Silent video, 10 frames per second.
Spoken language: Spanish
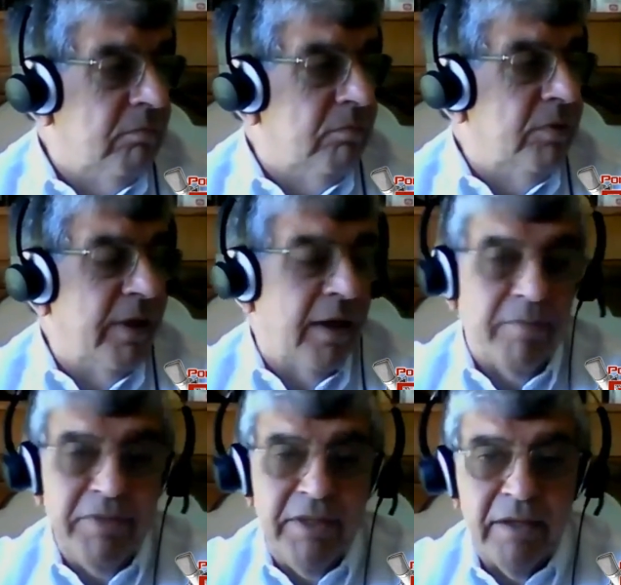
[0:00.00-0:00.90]
voy a
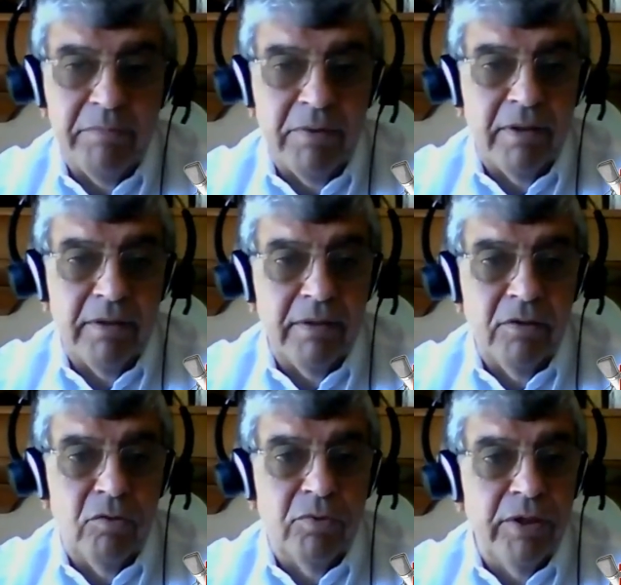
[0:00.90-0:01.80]
caminar eh,
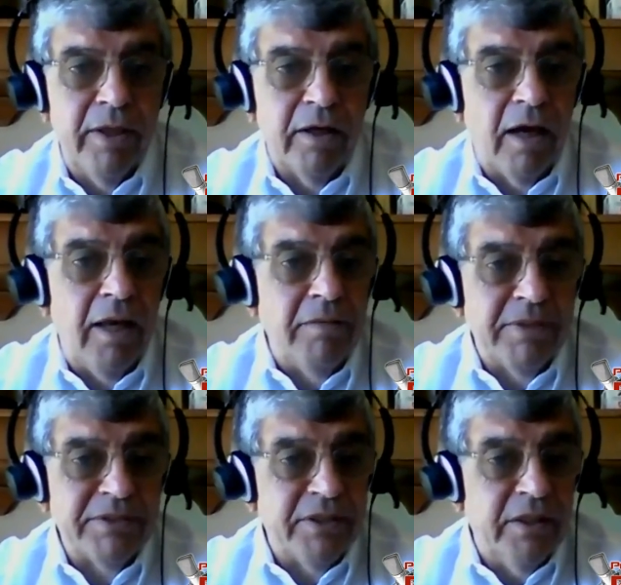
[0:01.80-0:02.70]
o voy al
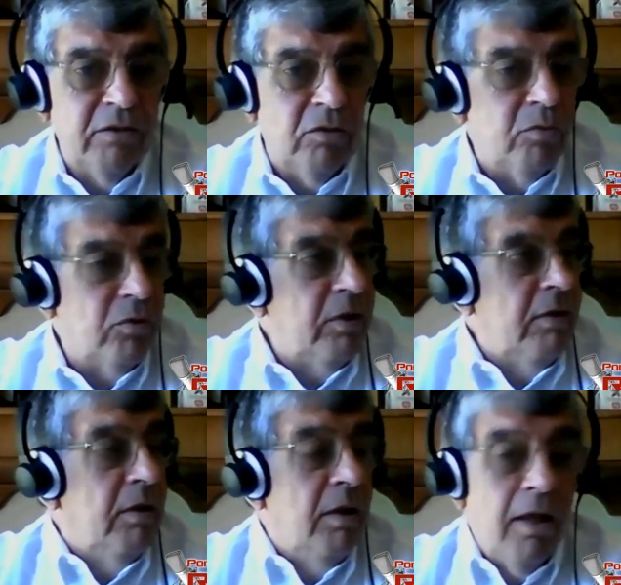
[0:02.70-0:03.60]
almacén o
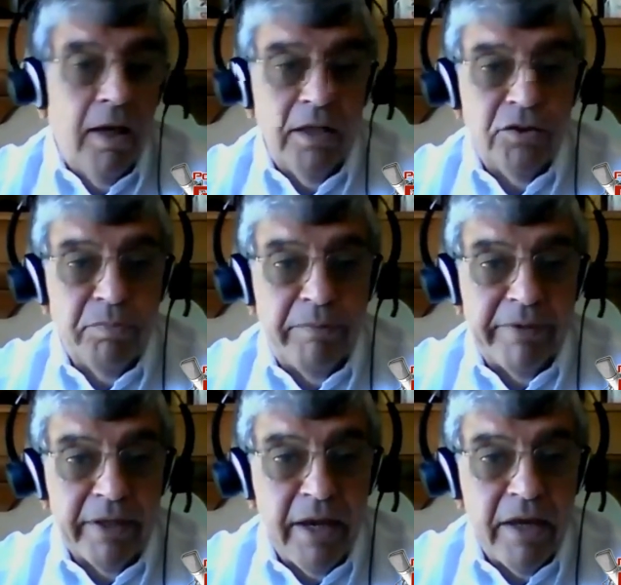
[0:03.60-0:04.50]
voy al
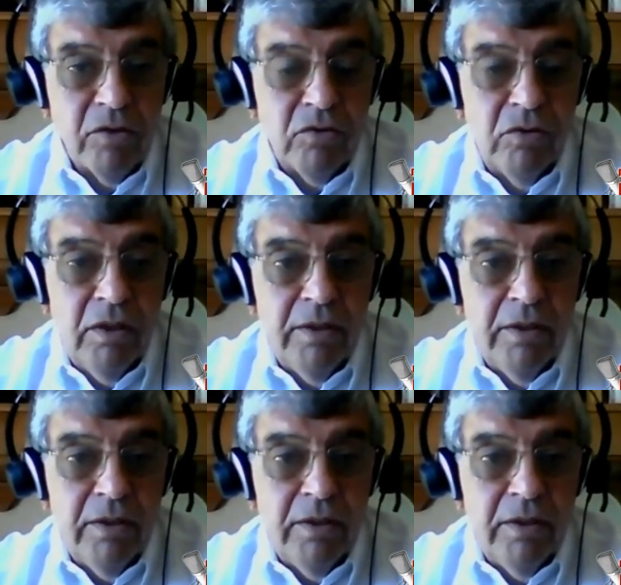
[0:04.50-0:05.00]
supermercado.